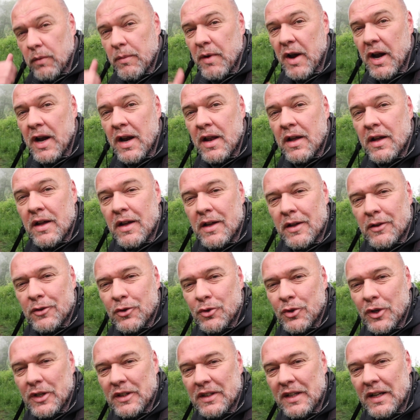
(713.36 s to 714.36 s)
wir mal
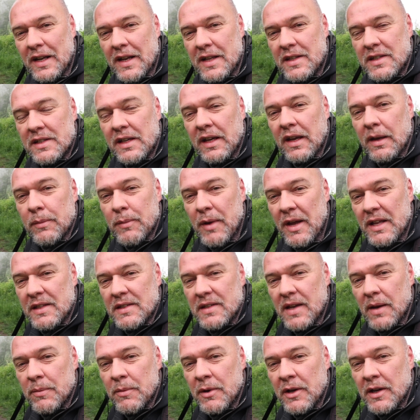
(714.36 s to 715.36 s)
durch die Linse
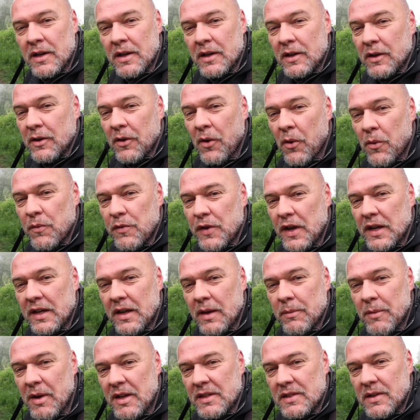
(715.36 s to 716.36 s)
gemeinsam, ob wir ihn
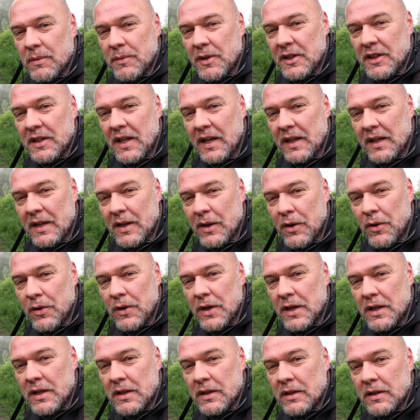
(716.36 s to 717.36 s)
gemeinsam entdecken
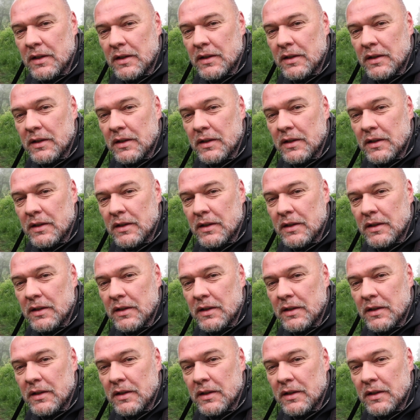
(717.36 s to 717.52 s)
können.